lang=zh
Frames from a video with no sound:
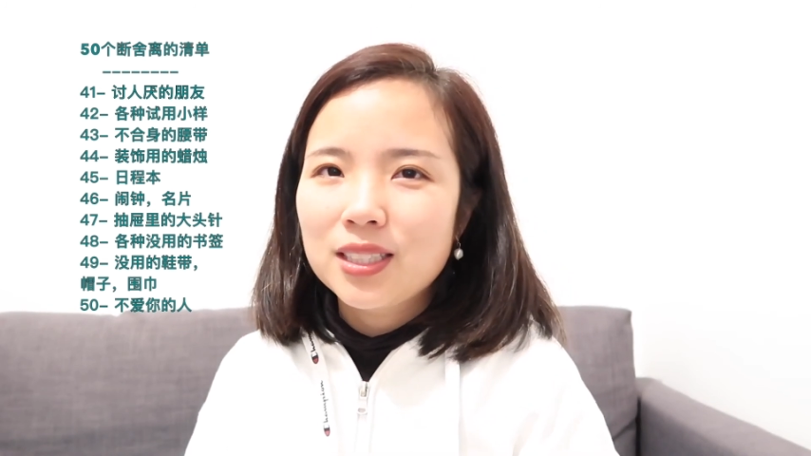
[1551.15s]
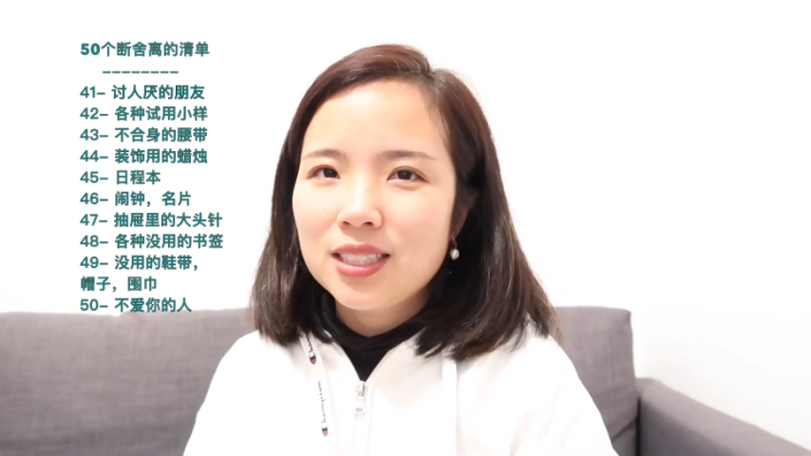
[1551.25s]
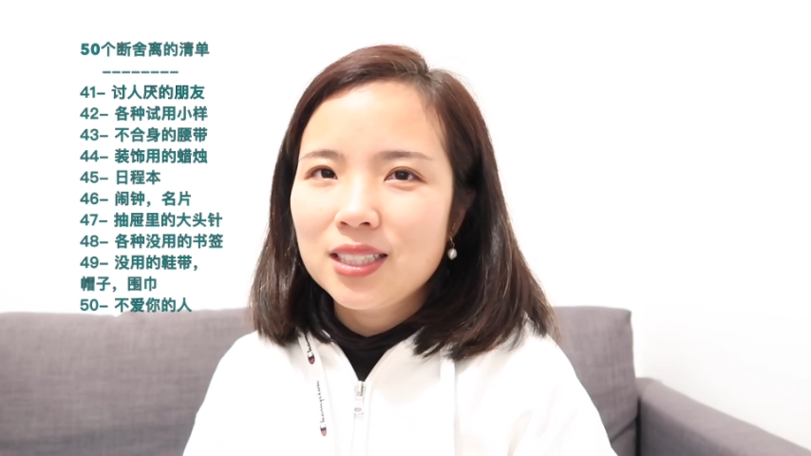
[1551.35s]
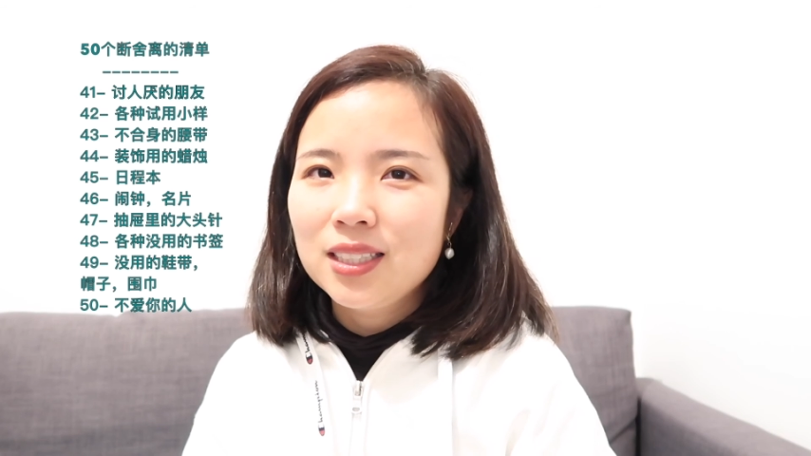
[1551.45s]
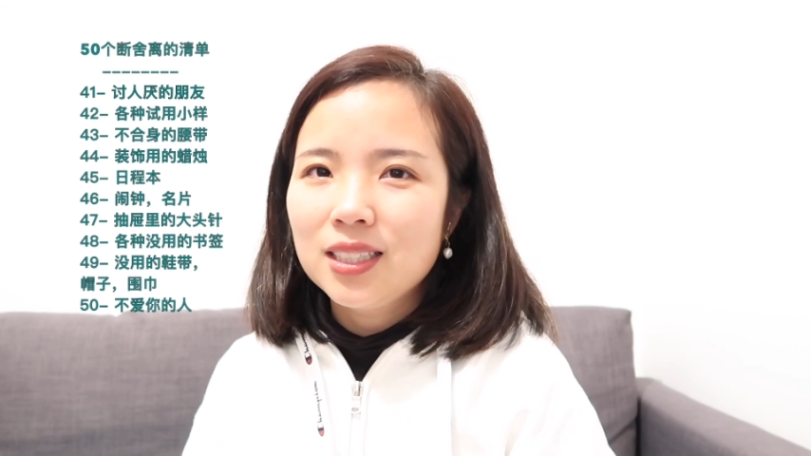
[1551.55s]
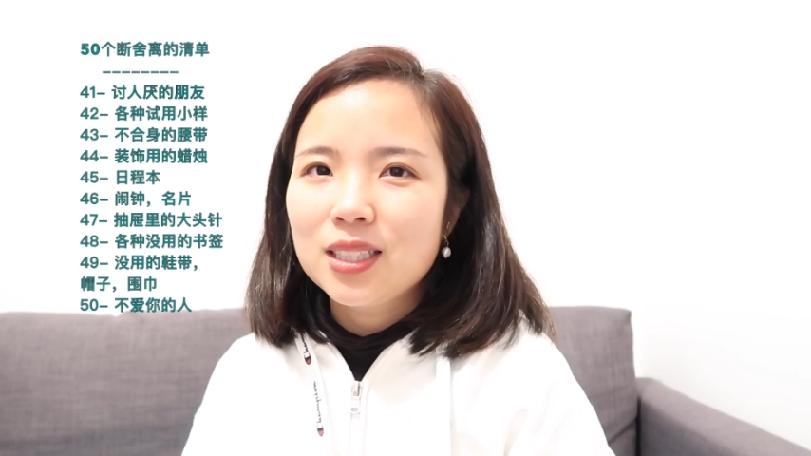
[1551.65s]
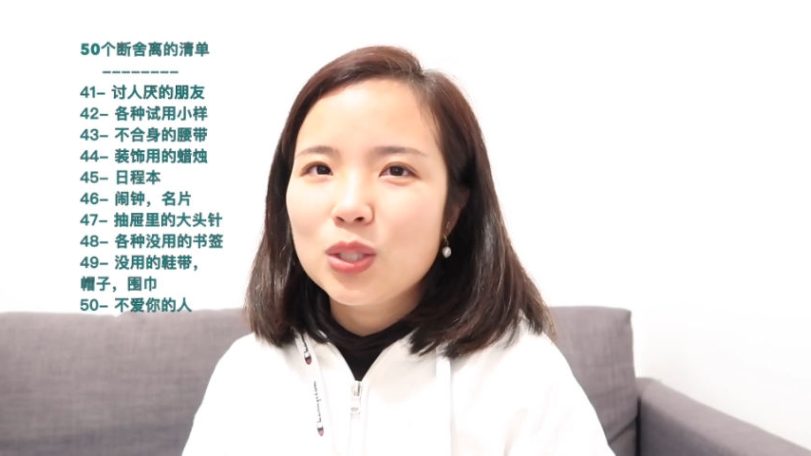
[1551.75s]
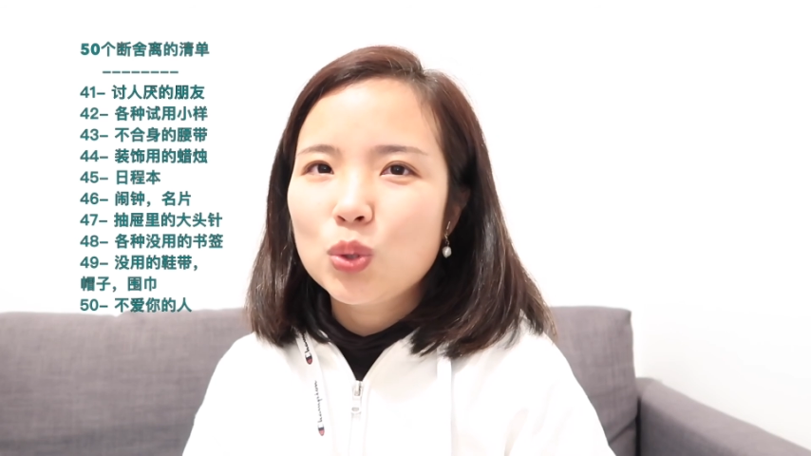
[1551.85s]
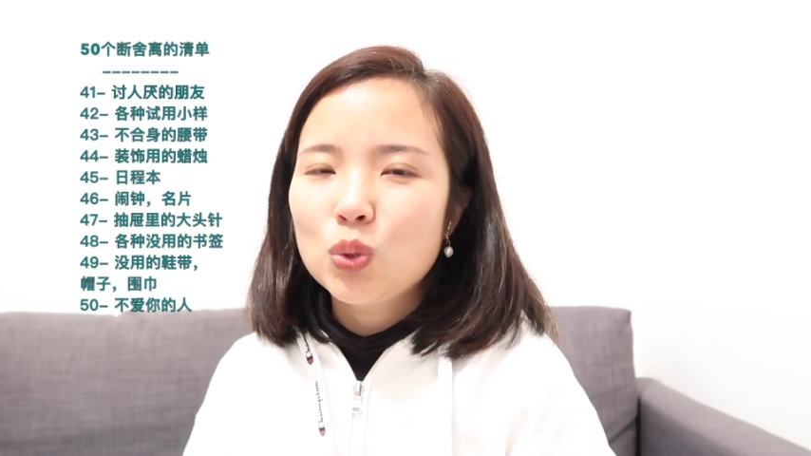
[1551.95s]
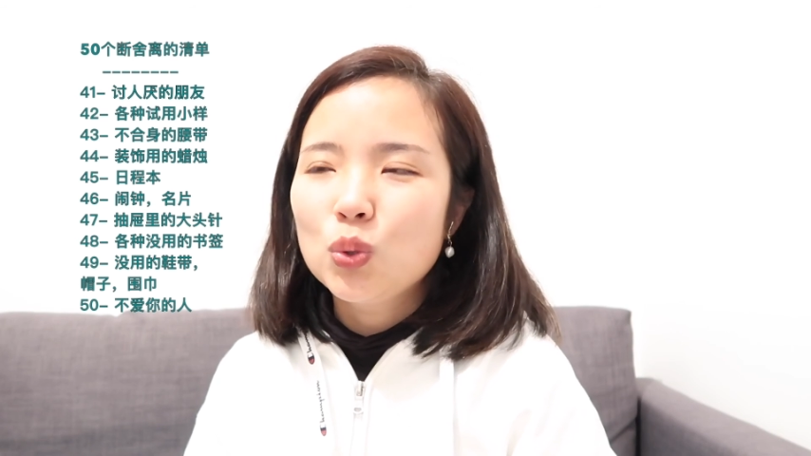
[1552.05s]
精力
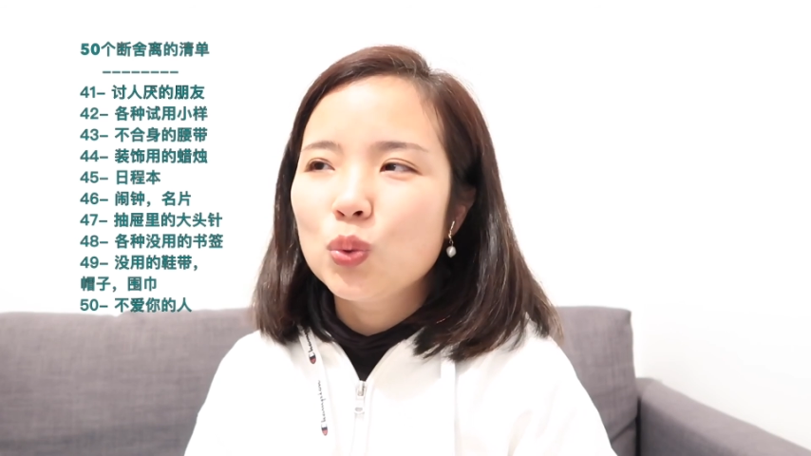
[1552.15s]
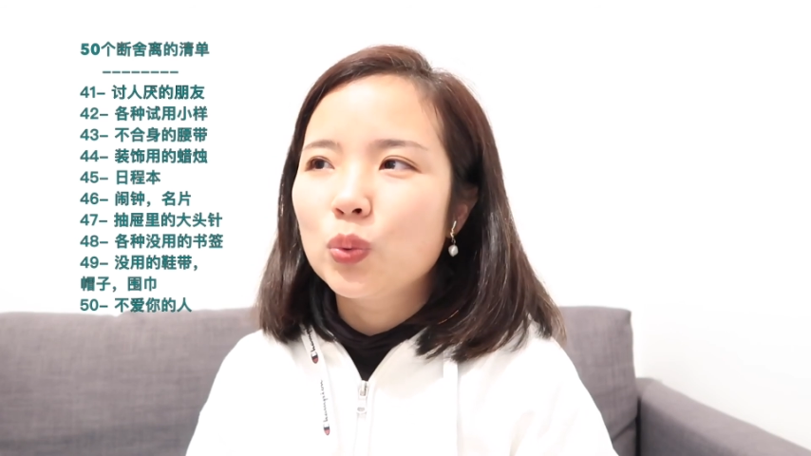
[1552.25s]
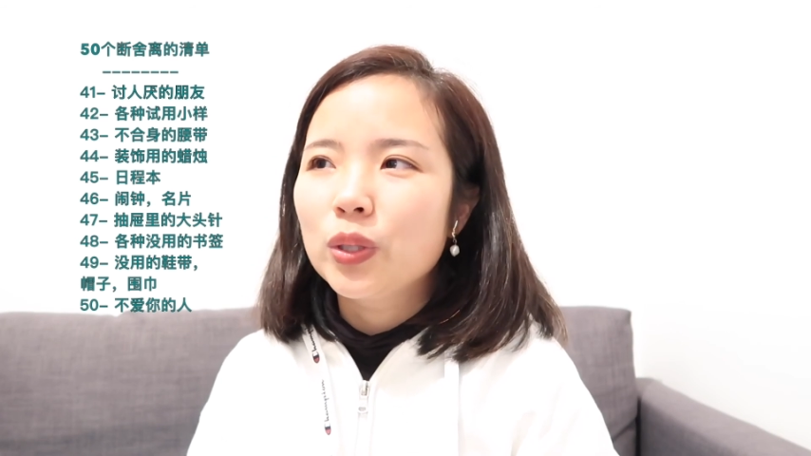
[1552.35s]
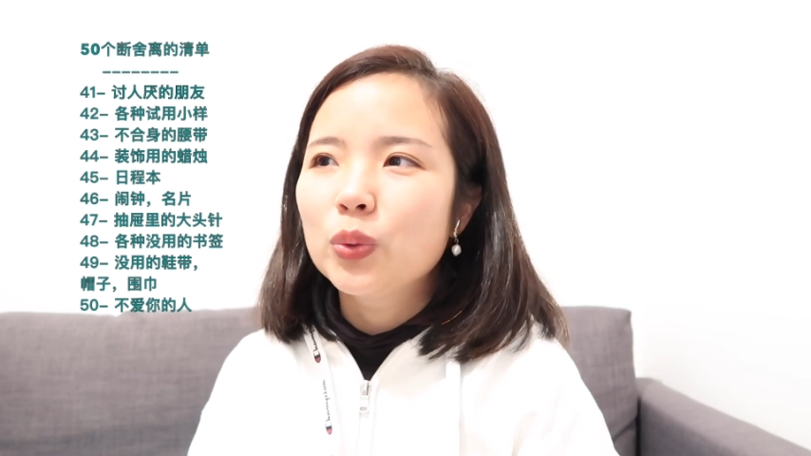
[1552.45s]
去维